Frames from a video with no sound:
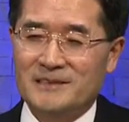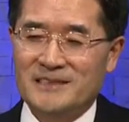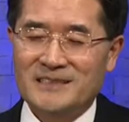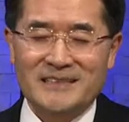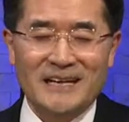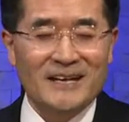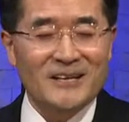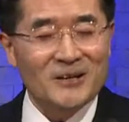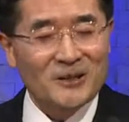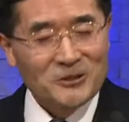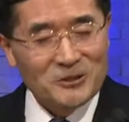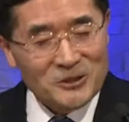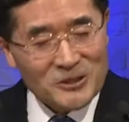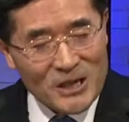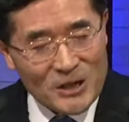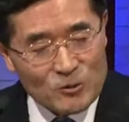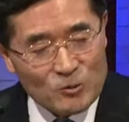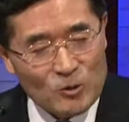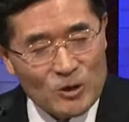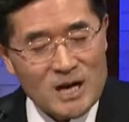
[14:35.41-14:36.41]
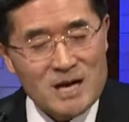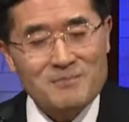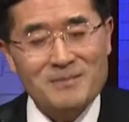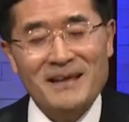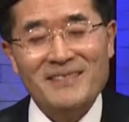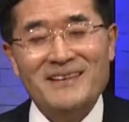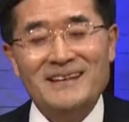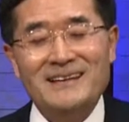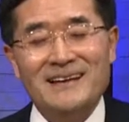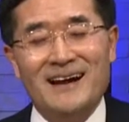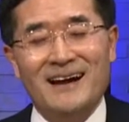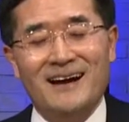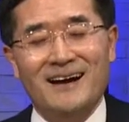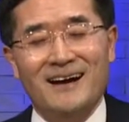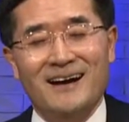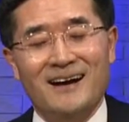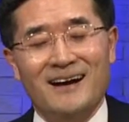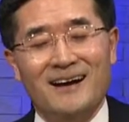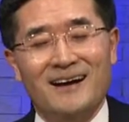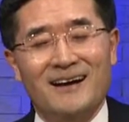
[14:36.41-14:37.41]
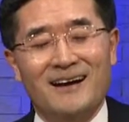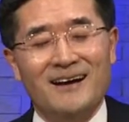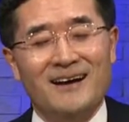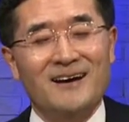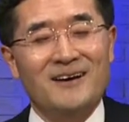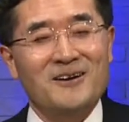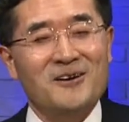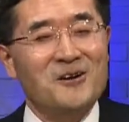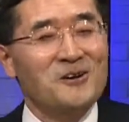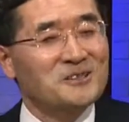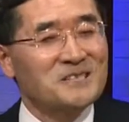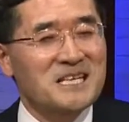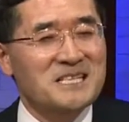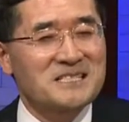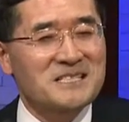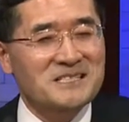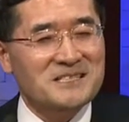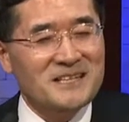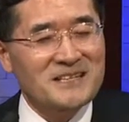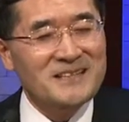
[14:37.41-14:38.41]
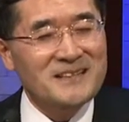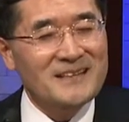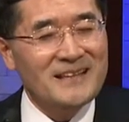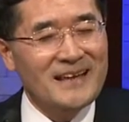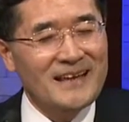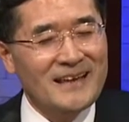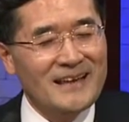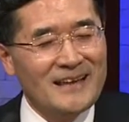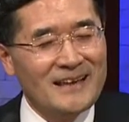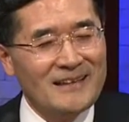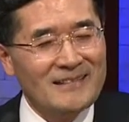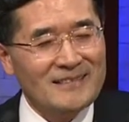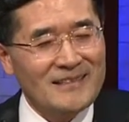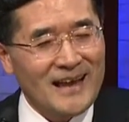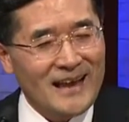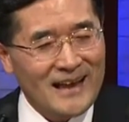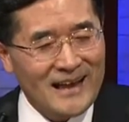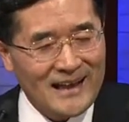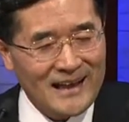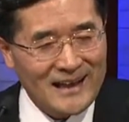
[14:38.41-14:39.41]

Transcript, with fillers: 인간이 어떻게 구원을 받는가 거기에 있어서는 다